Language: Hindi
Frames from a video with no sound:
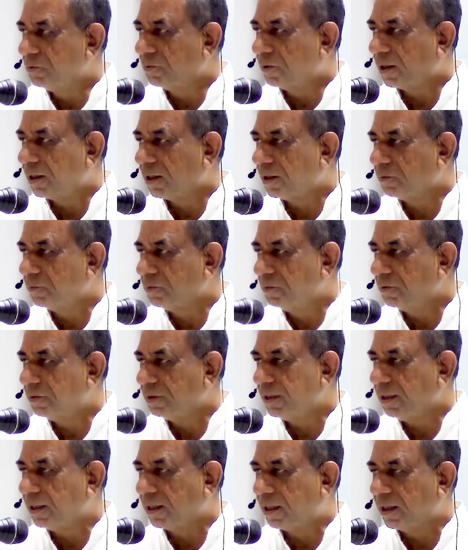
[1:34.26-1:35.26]
द्वारा
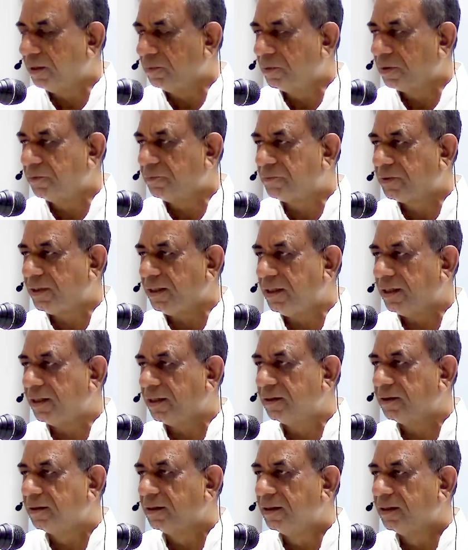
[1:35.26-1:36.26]
उन्होंने अनुभव किए
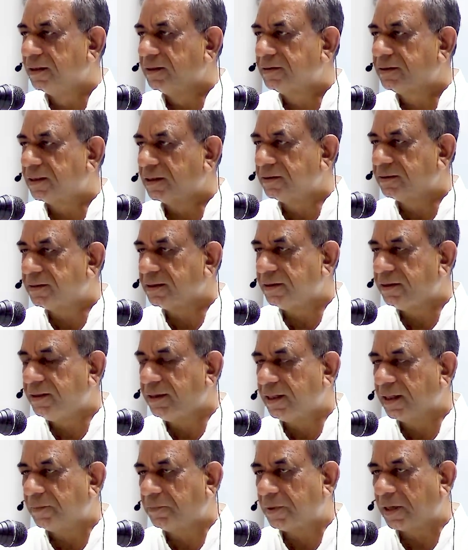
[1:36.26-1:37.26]

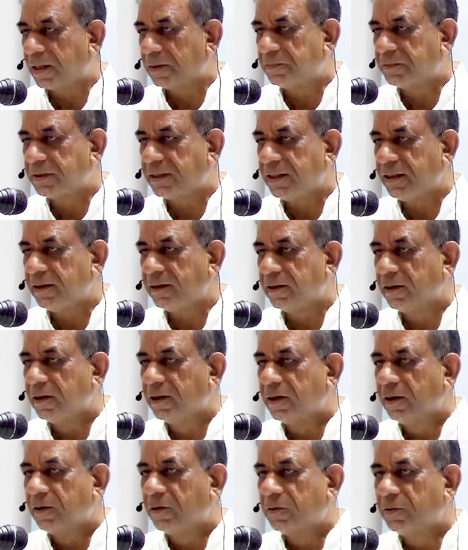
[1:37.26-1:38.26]
संसिद्धियाँ प्राप्त की
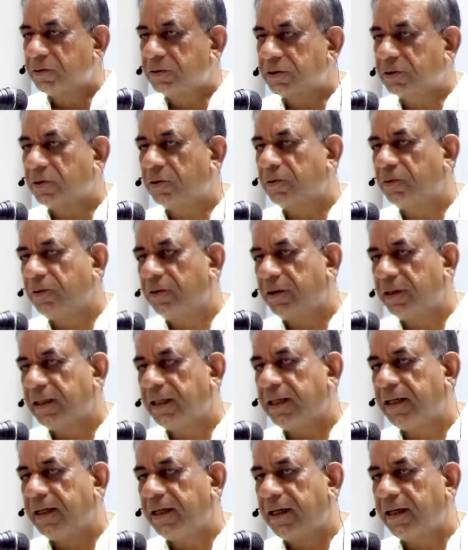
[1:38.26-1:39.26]
उसको उन्होंने
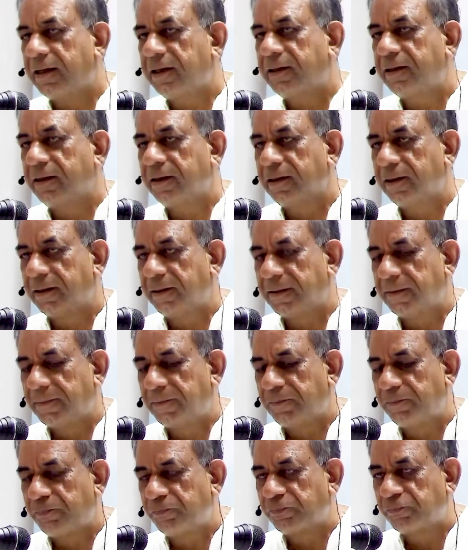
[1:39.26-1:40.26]
एक
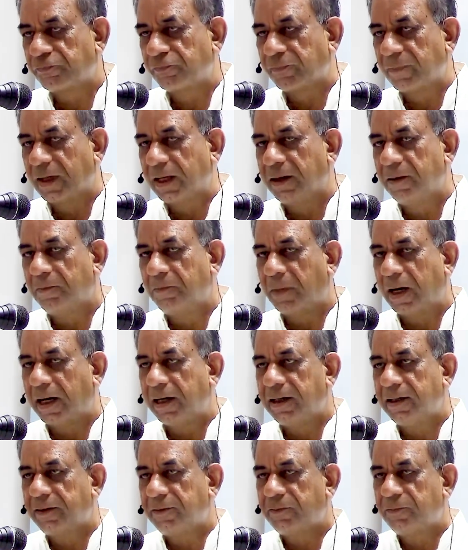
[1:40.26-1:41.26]

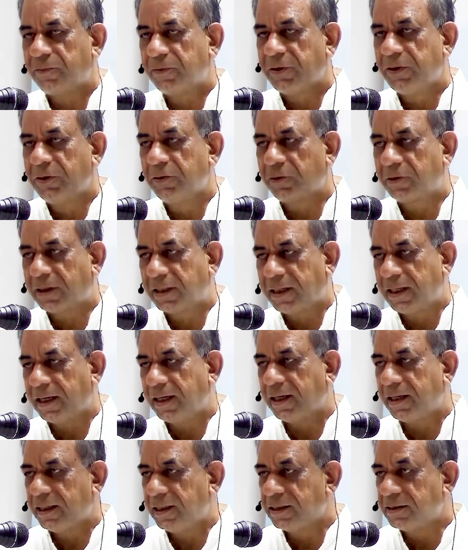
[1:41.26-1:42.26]
मानव युग के
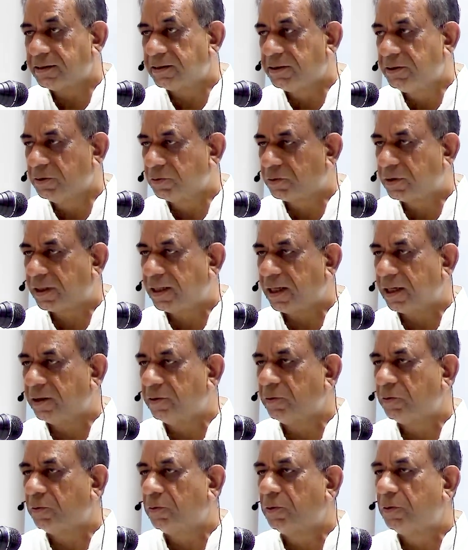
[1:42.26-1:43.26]
इस युग के
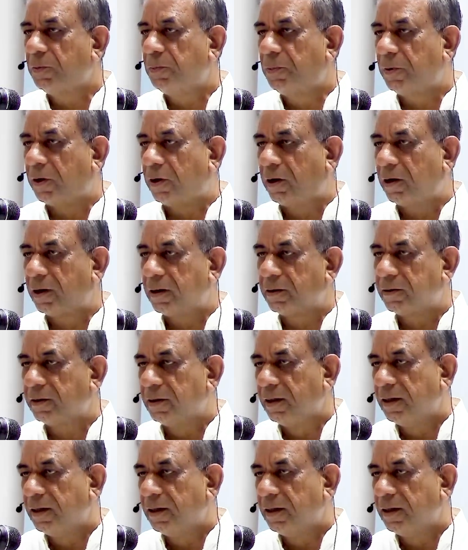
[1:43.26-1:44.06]
अनुरूप और